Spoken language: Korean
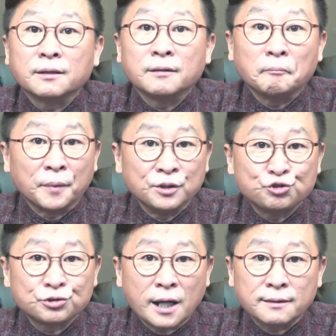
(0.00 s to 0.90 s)

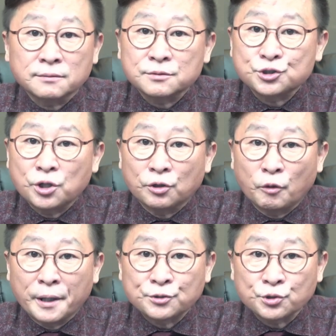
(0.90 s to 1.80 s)
민주당
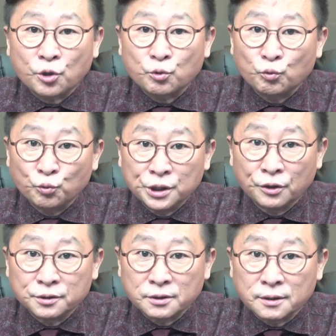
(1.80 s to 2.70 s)
철엄의 소속
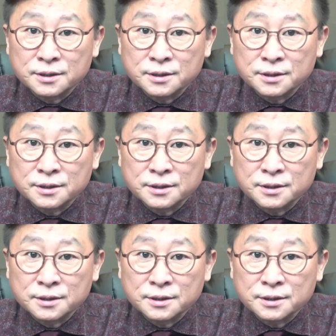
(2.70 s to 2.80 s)
위원들